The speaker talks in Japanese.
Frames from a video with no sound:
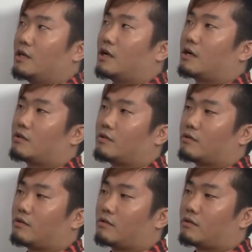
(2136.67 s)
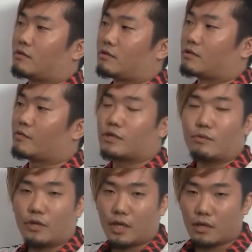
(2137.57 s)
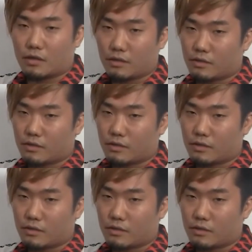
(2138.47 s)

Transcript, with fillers: あのー、スポンサーもね